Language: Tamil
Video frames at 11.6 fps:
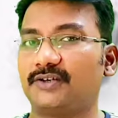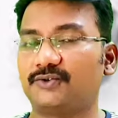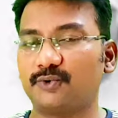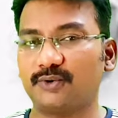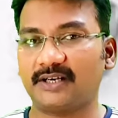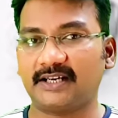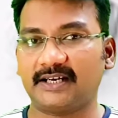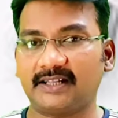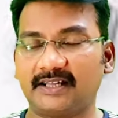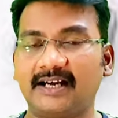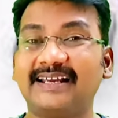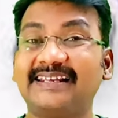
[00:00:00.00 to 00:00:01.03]
சூழ்நிலையில்
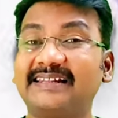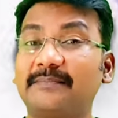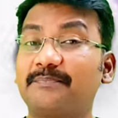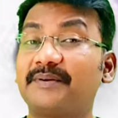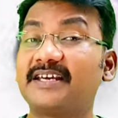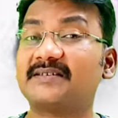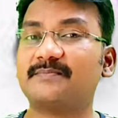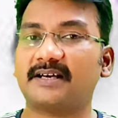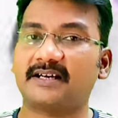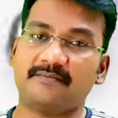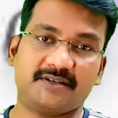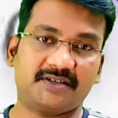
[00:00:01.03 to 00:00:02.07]
தான் இந்த பேஸ்
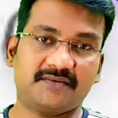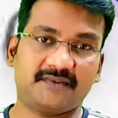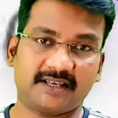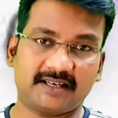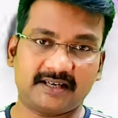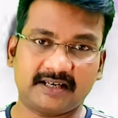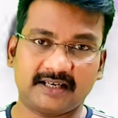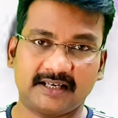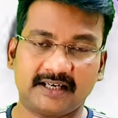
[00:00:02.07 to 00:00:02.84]
மேக்கர் மிஷின் வைக்கிறாங்க